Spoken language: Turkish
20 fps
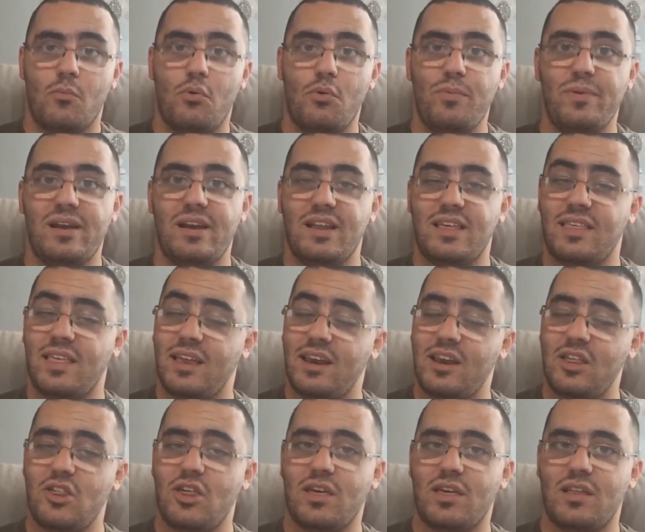Bu birlik
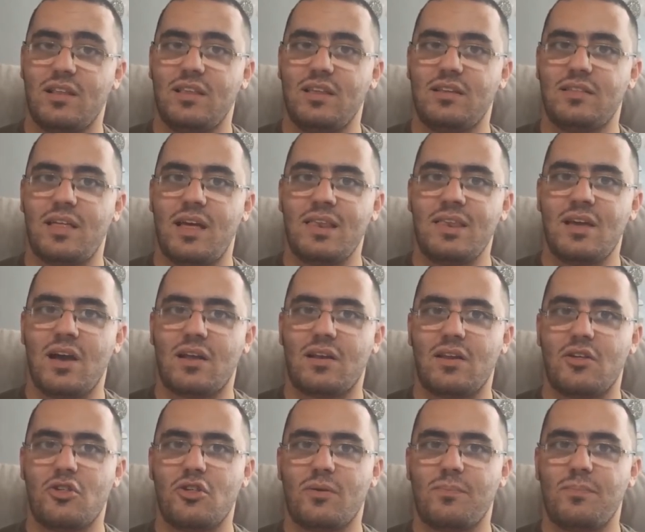geri çekildikten
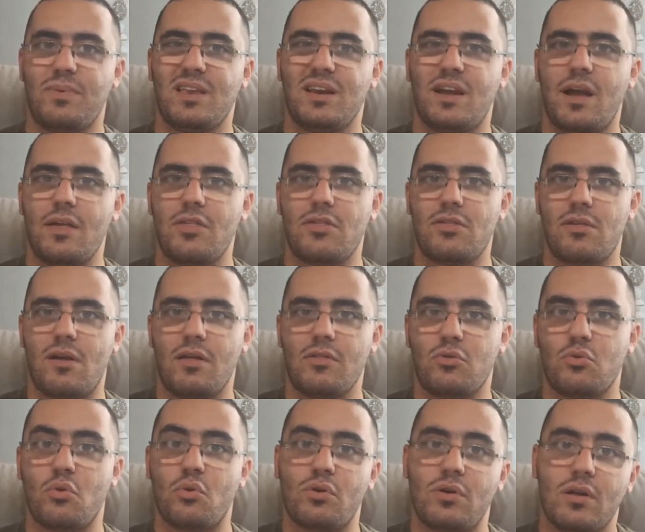yaklaşık birkaç
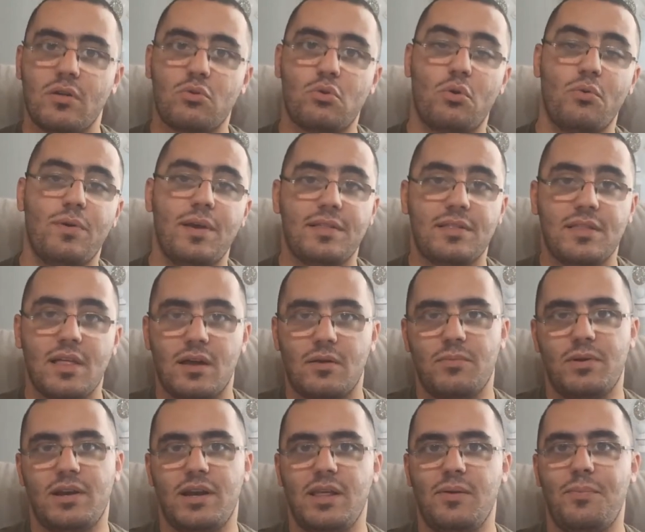saat sonra
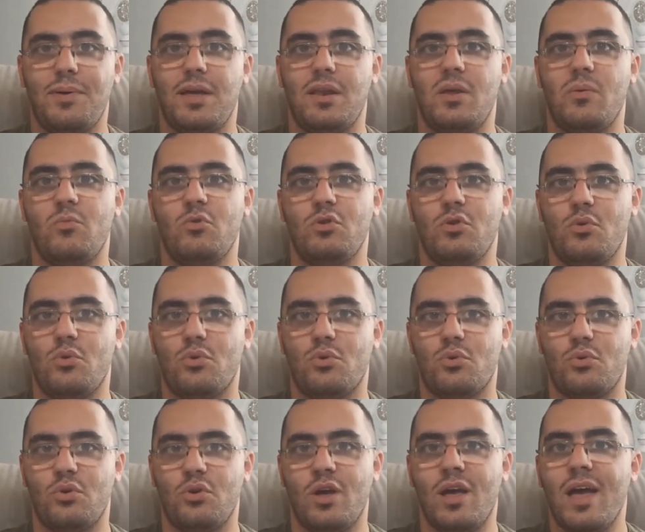Sovyetler Birliği PNM'in de
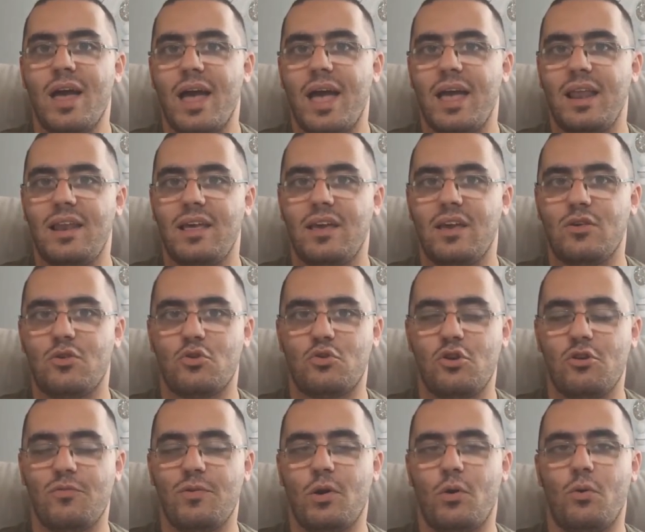üstünü ele
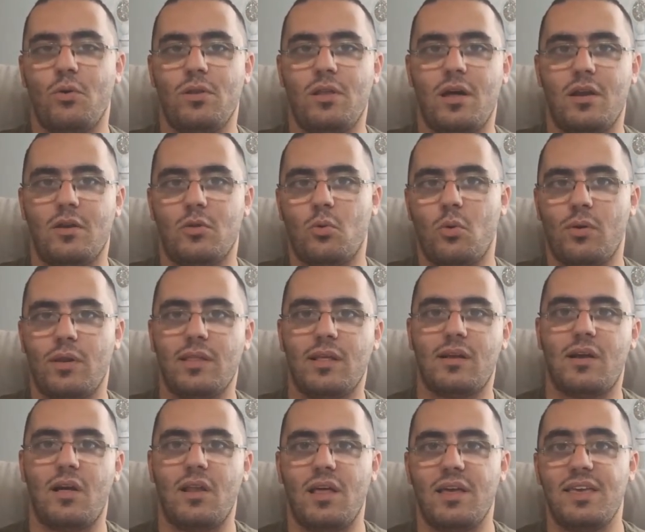geçiriyor ve onlar da
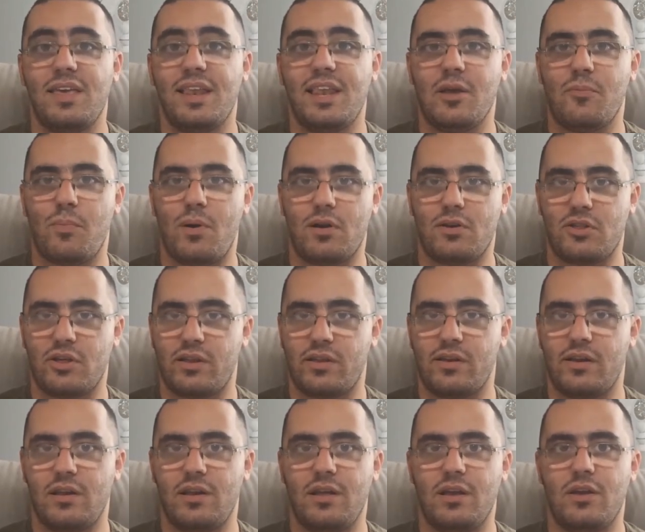orada kalan yedek
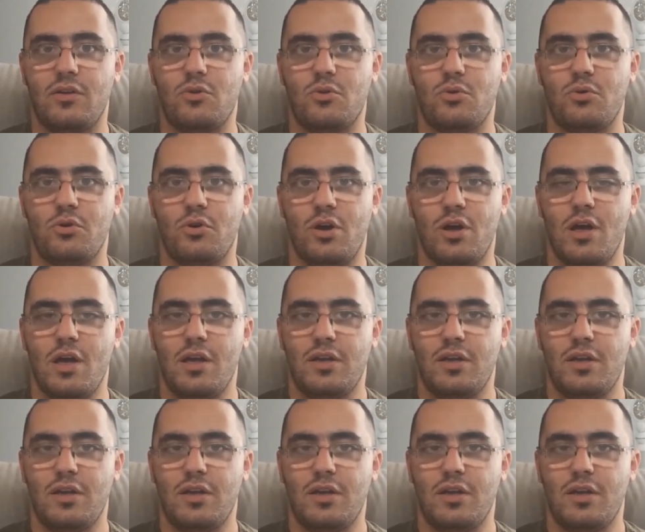parçaları ele geçiriyor.